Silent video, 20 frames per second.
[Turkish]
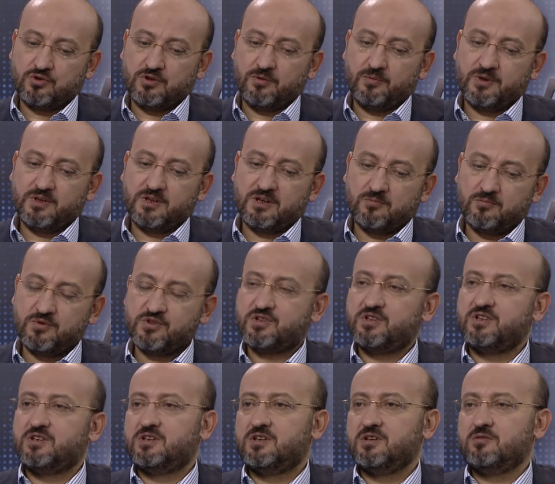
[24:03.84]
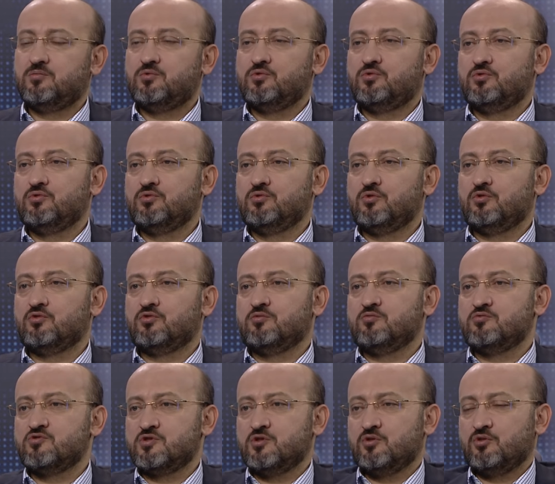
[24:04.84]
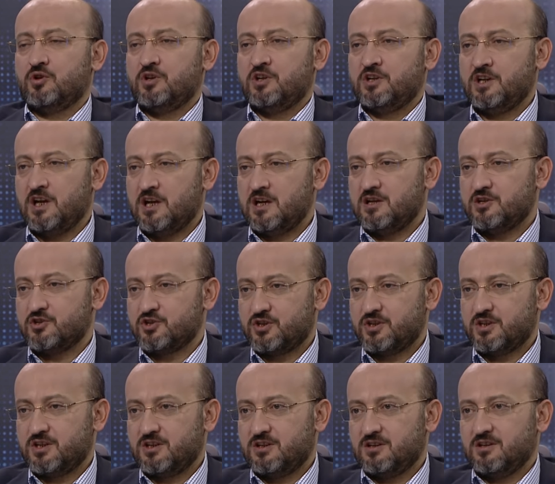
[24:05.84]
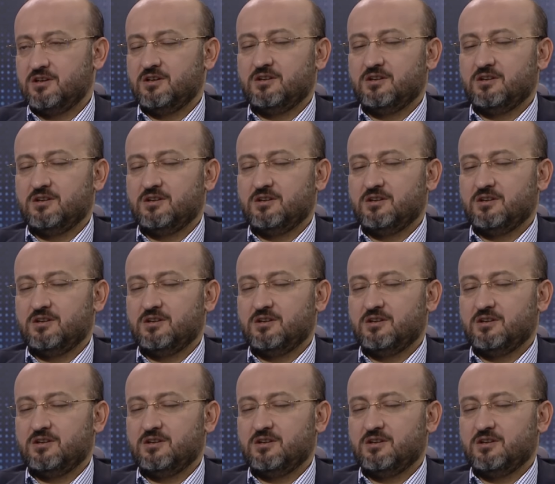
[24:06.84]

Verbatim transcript: şu demek değil. Biz gittik, bütün ordumuzda oraya yerleştik.